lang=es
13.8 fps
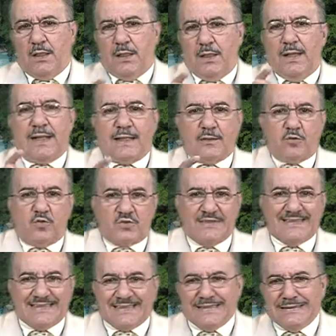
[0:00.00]
la
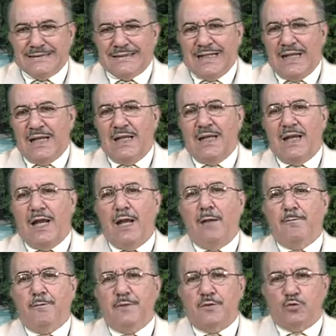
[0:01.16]
1430
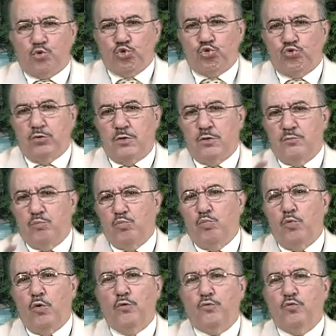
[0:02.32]
amplitud
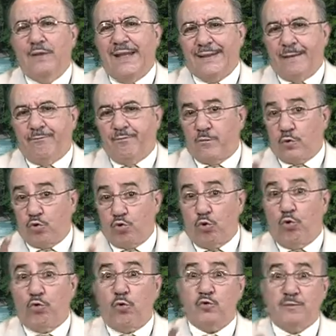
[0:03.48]
modulada
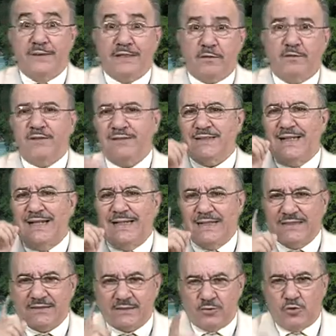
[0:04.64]
todos los miércoles a
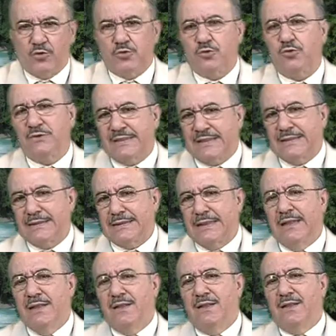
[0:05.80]
las 8 y
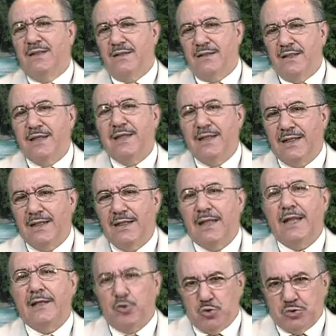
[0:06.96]
30 de
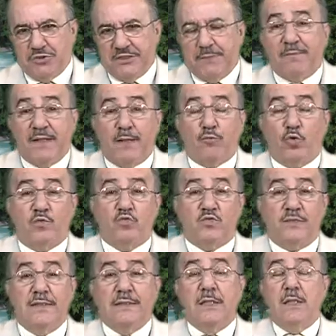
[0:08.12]
la noche. Esperamos que
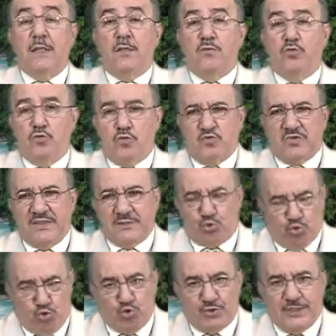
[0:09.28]
usted nos
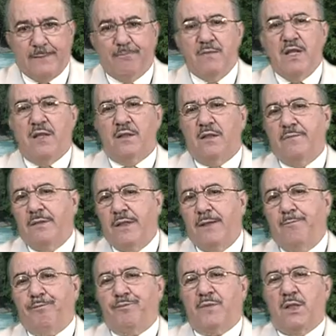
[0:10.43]
escuche.
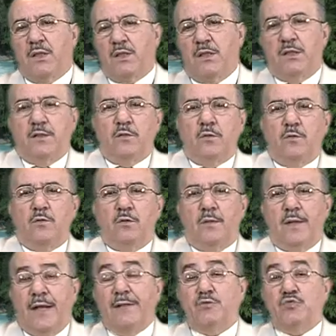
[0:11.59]
También quiero
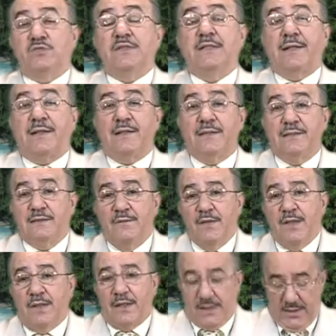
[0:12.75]
anunciarle
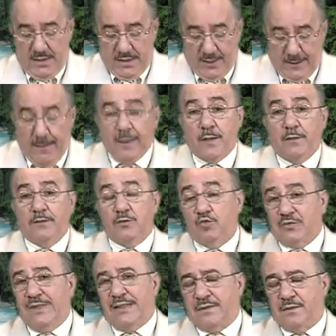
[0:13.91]
que si
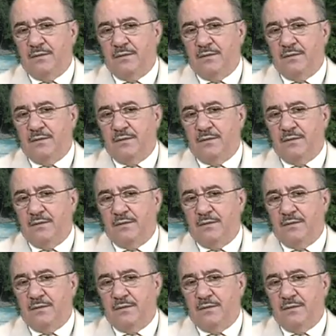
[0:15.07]
usted